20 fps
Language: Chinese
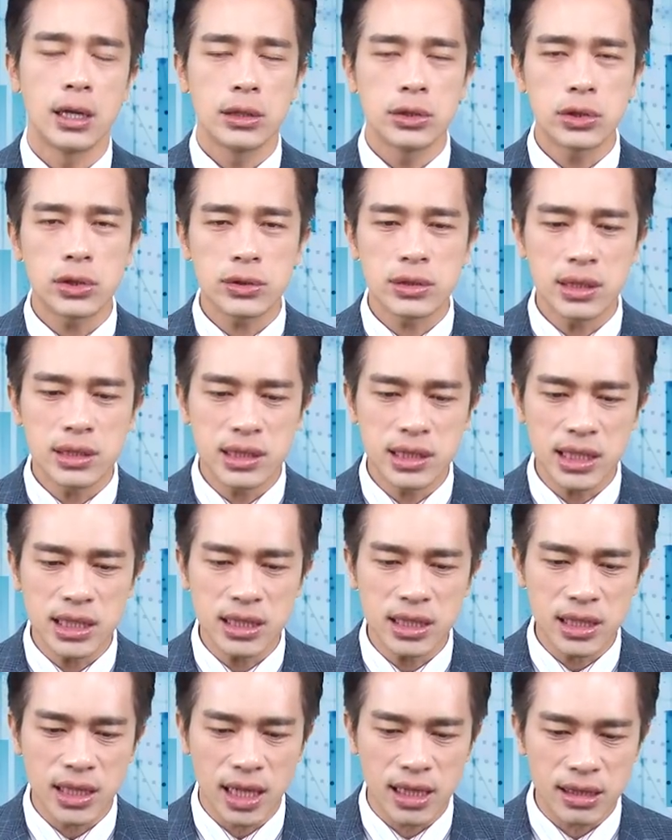就是
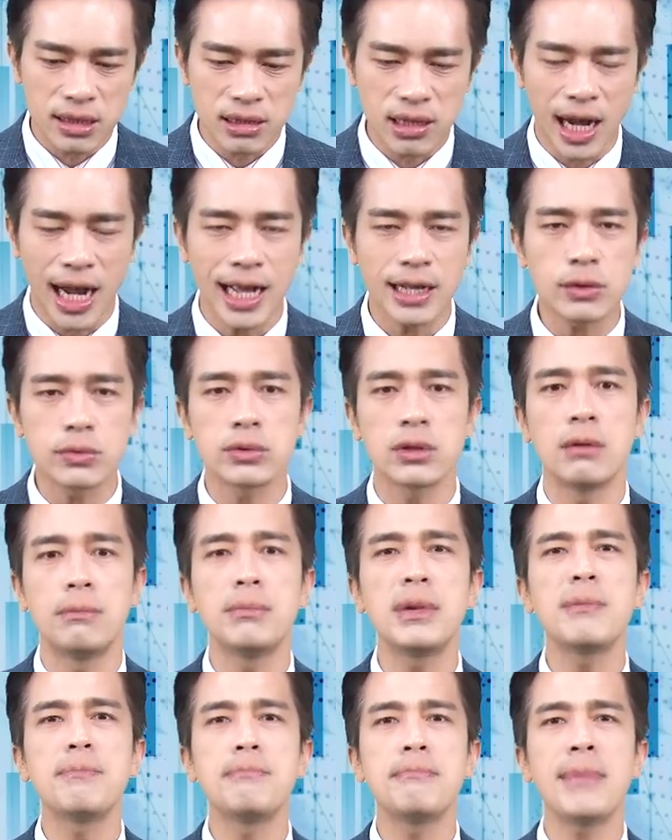今年台股的
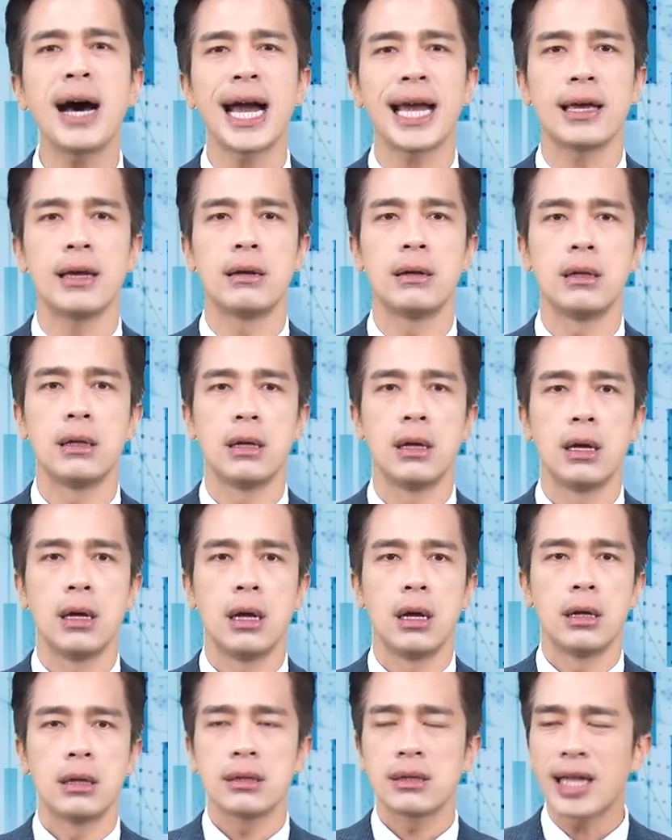命脉。
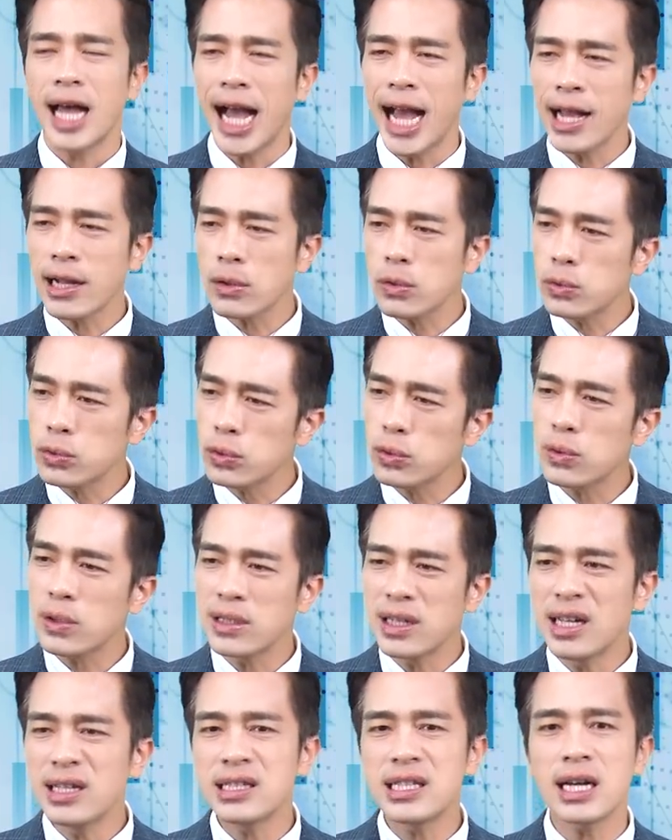台股如果
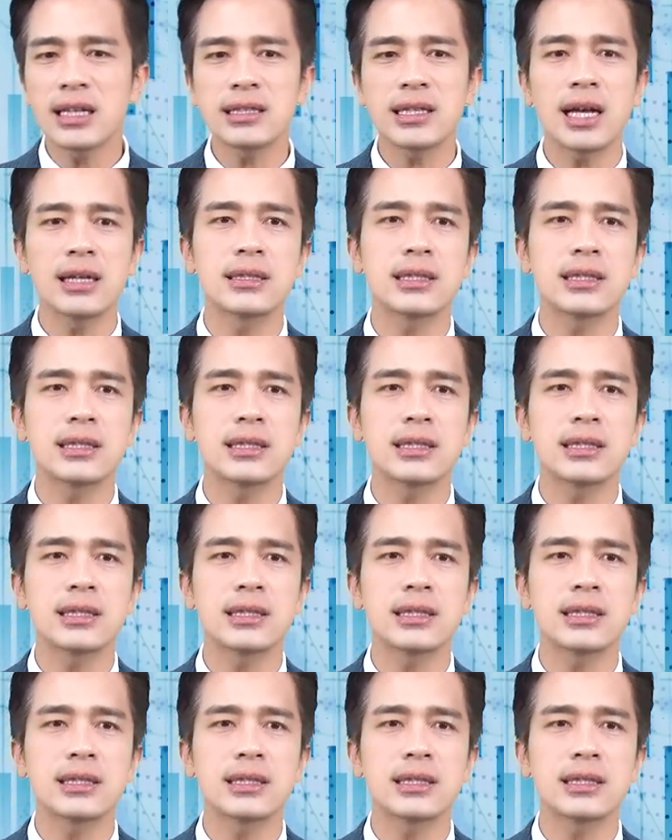能向上